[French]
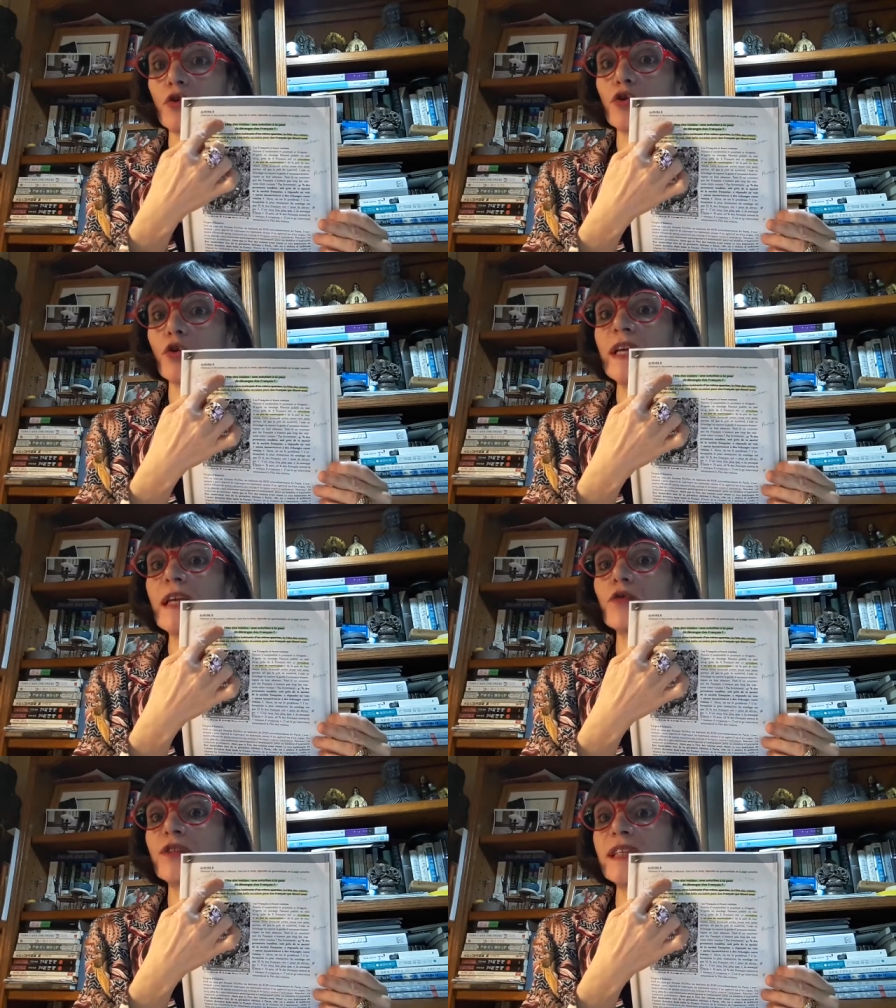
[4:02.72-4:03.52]
Je
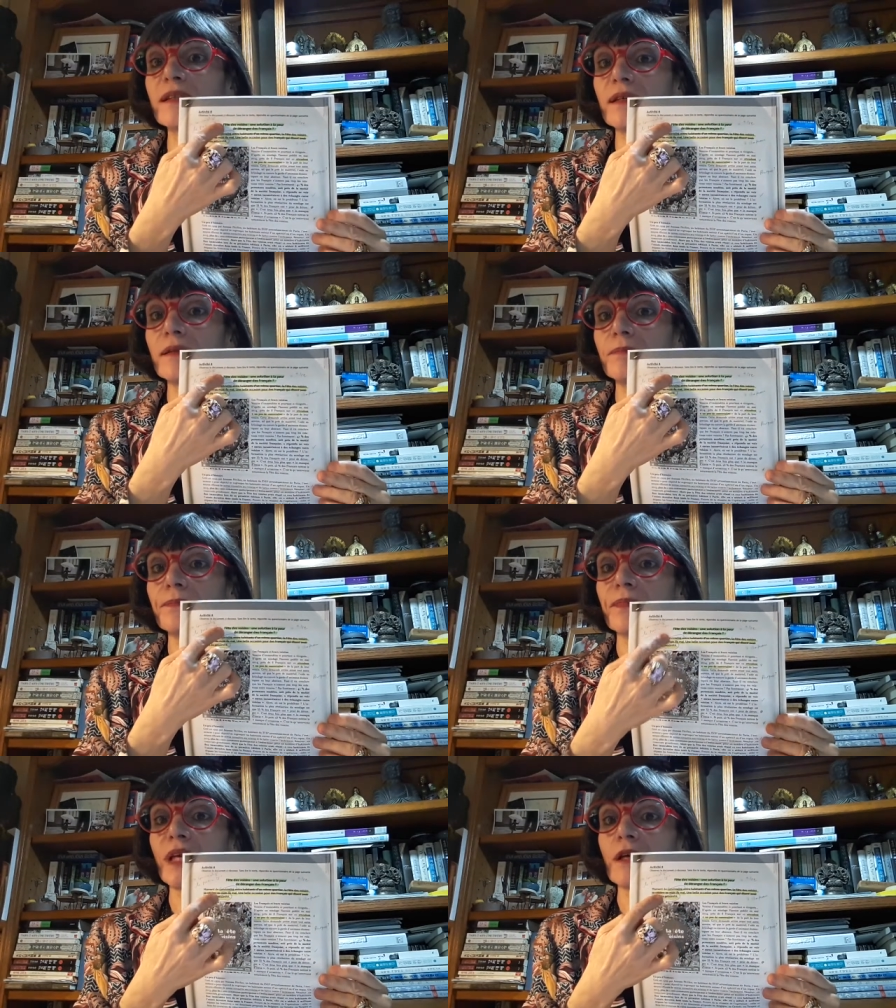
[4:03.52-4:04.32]
lis le titre.
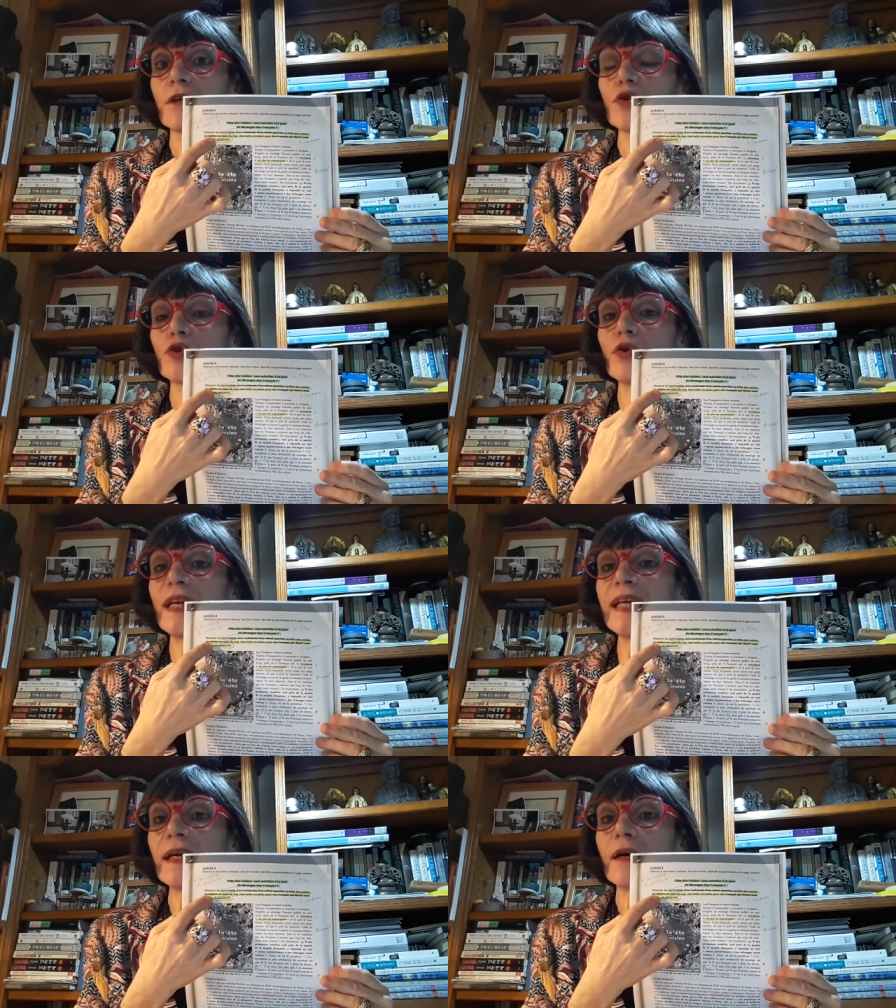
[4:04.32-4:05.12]
Je
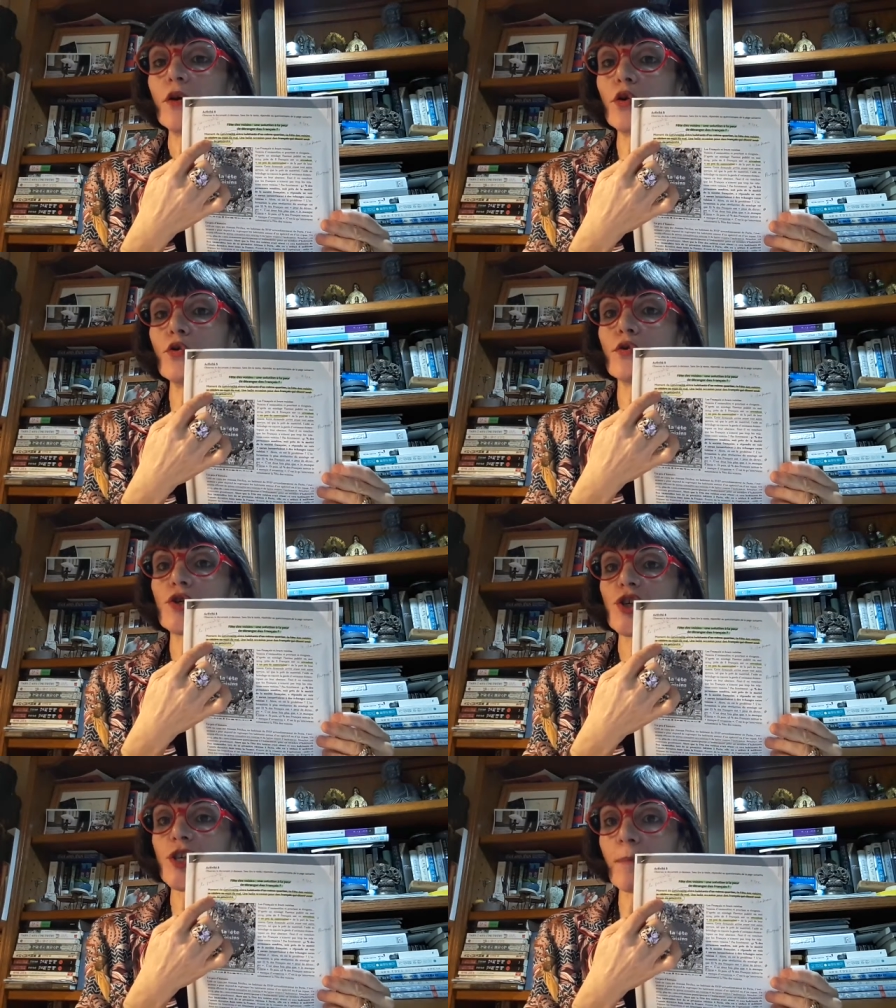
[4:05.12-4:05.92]
lis le
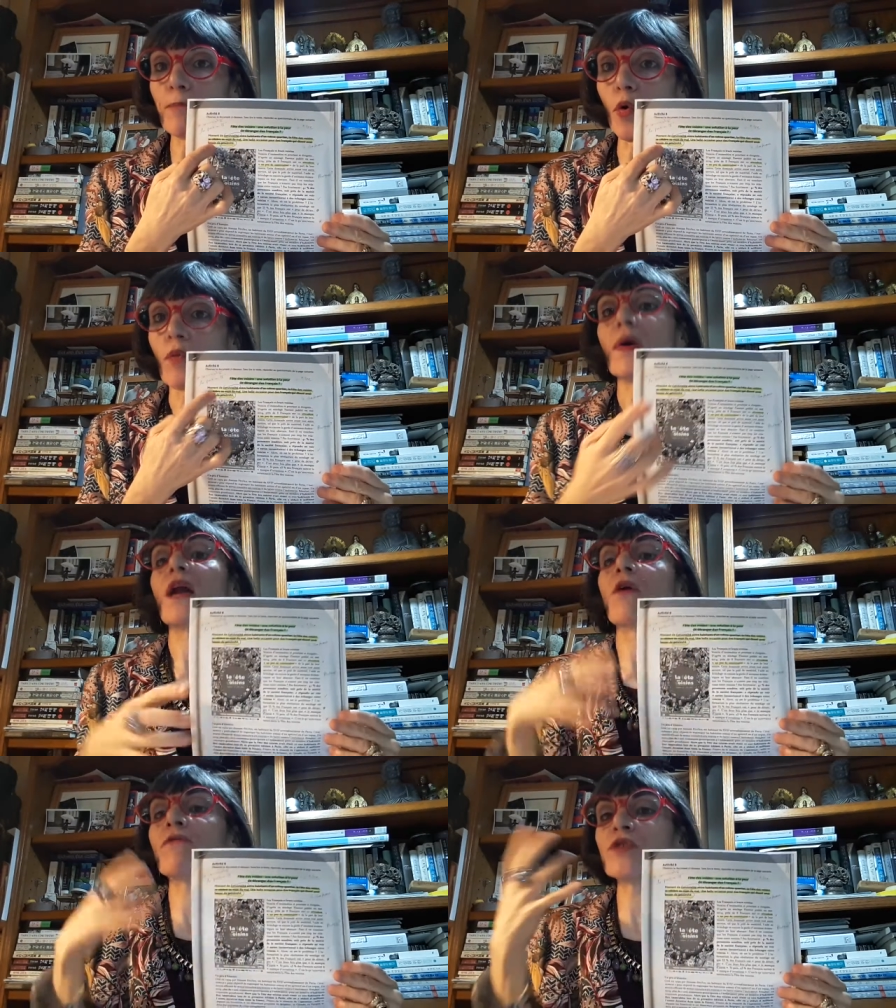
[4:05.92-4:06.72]
chapeau.
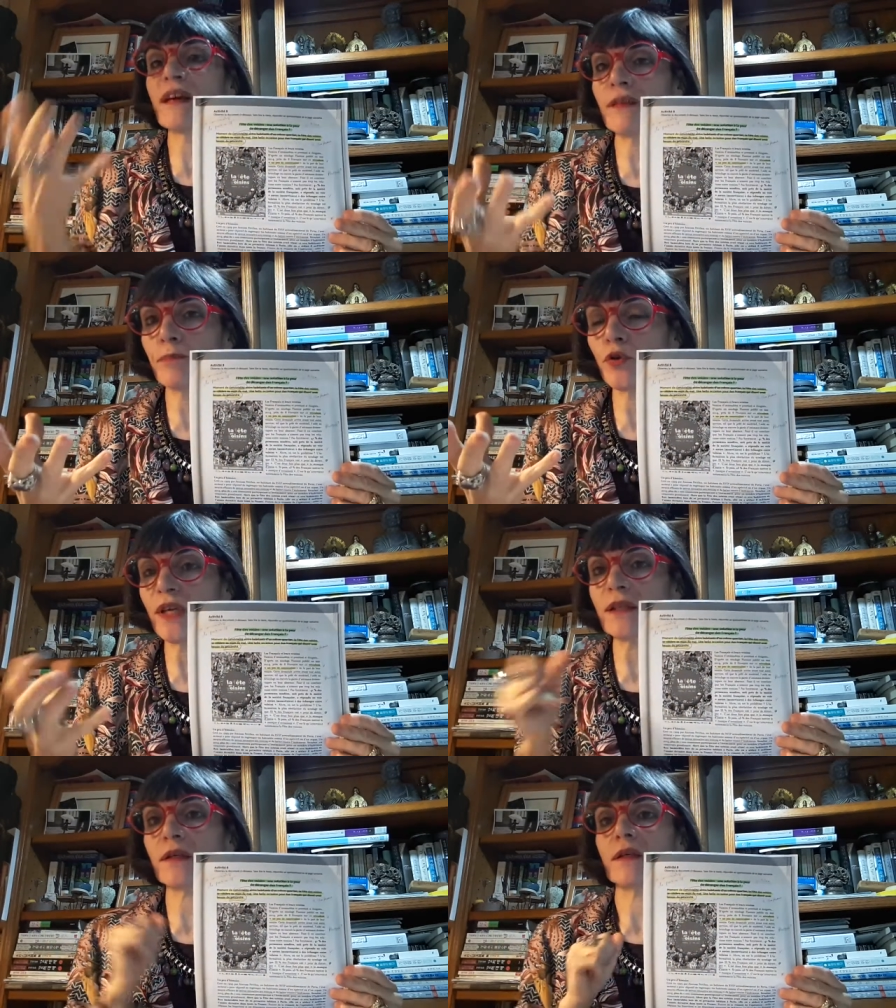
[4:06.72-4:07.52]
Alors vous avez
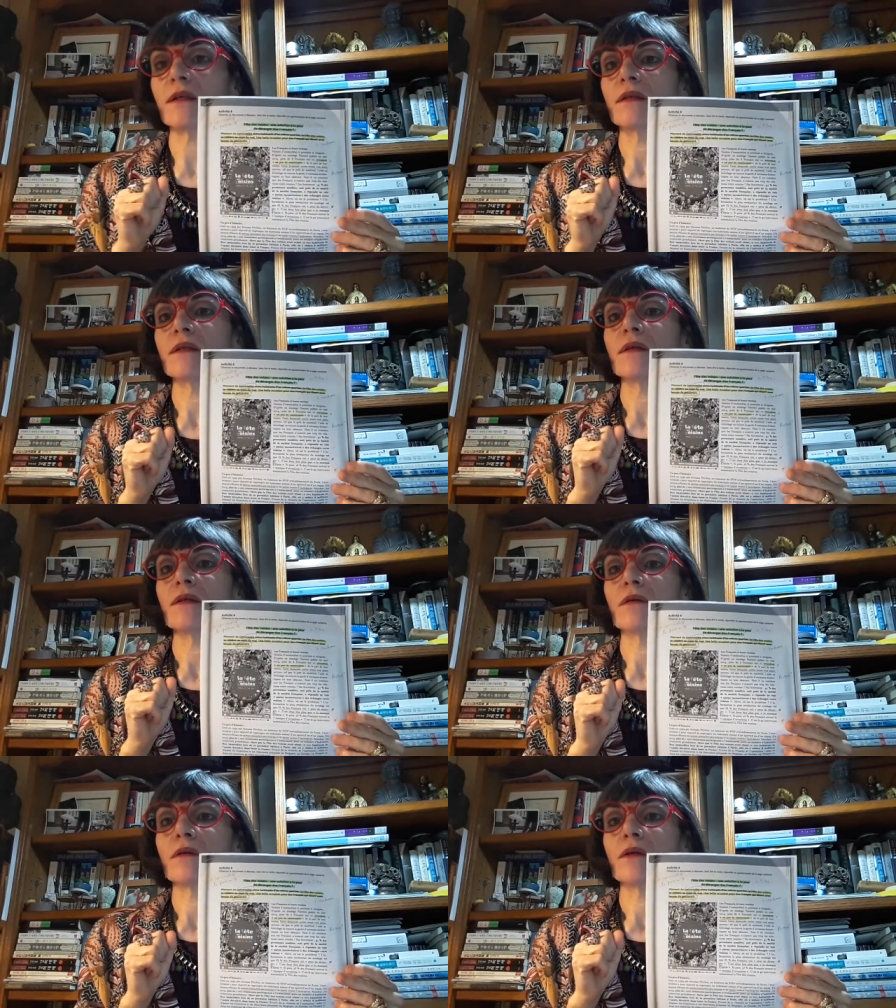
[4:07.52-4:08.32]
peut-être
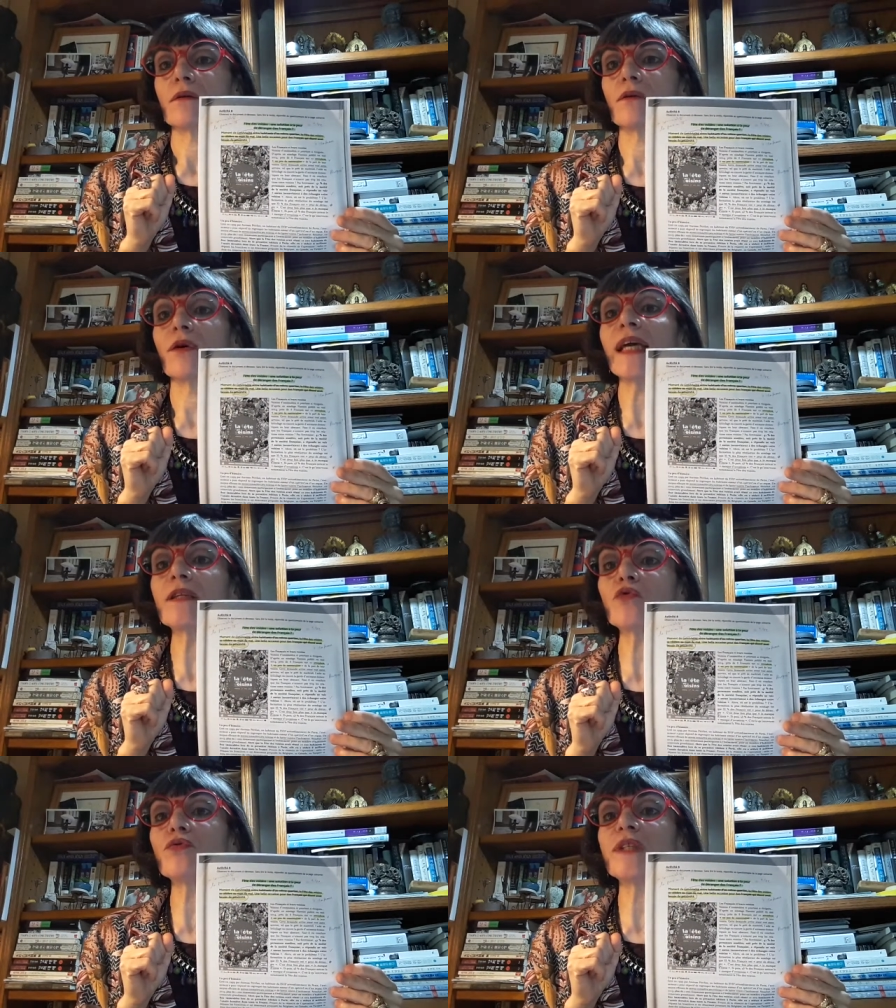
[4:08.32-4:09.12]
euh,
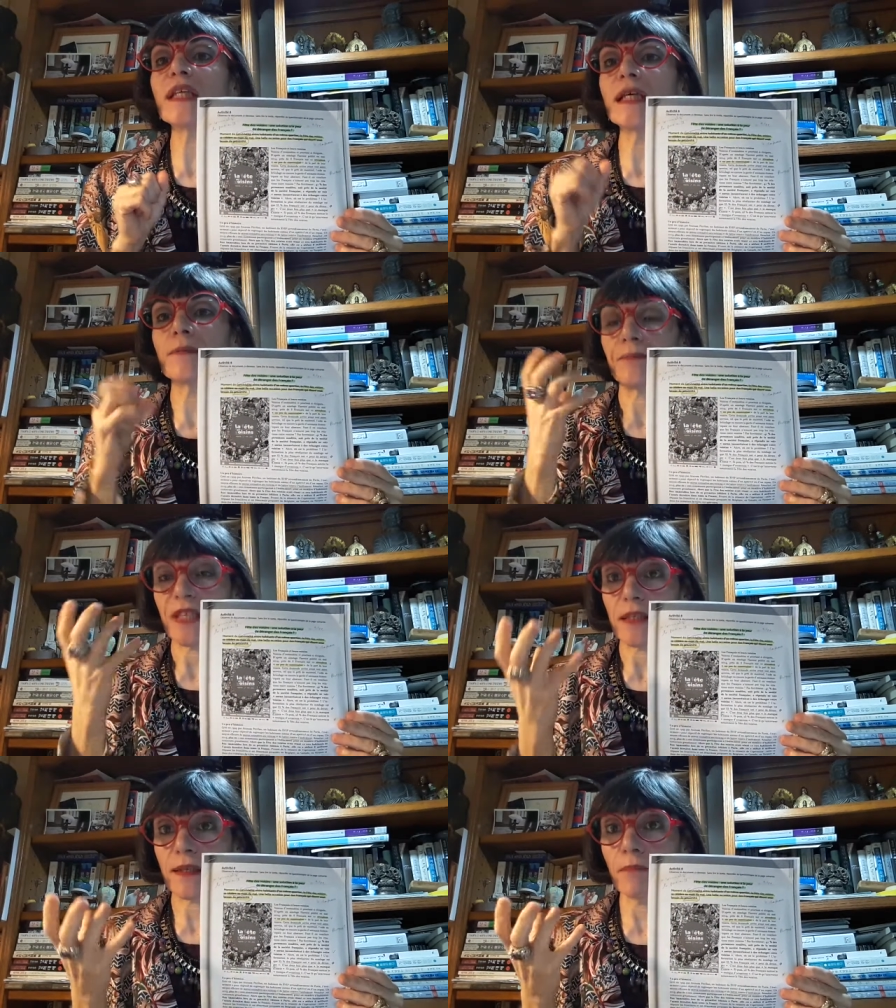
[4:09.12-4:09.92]
étudié
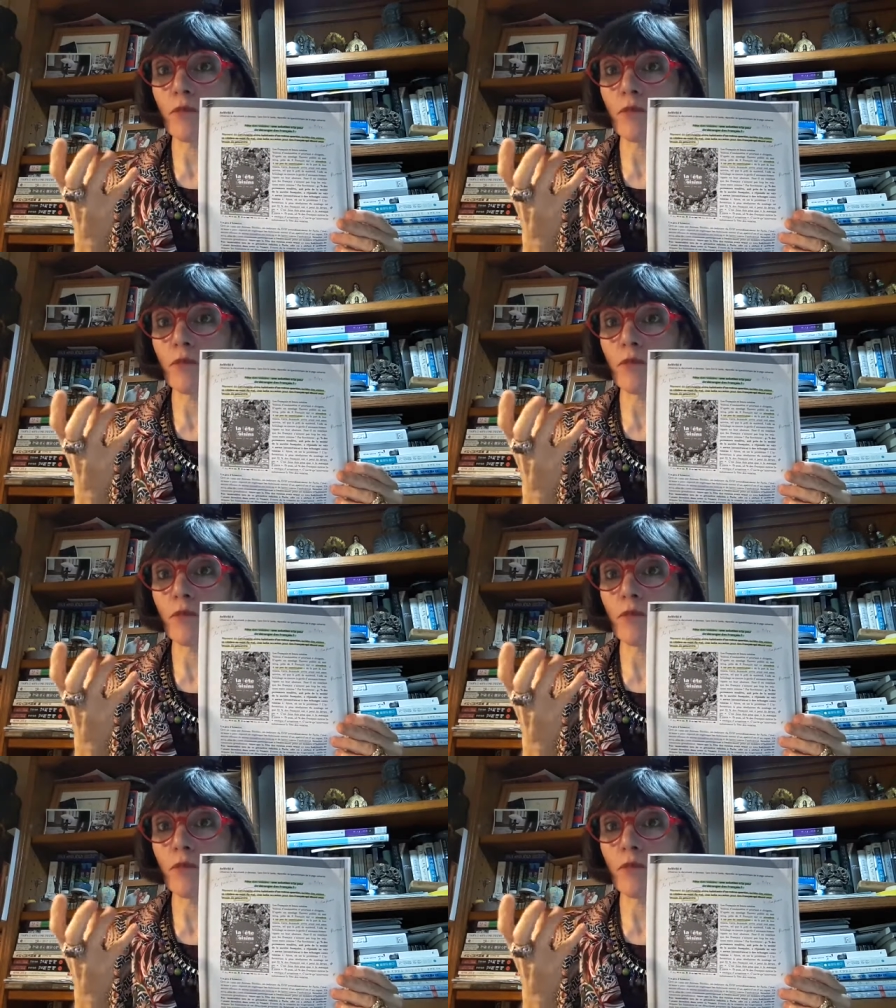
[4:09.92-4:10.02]
ces